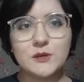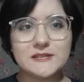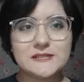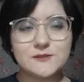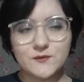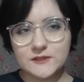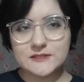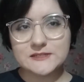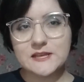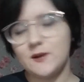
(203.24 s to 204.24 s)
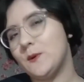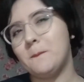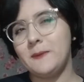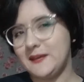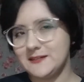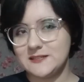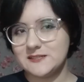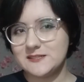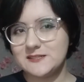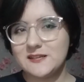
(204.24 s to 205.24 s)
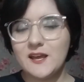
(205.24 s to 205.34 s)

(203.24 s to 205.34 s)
que essas fitas eram apenas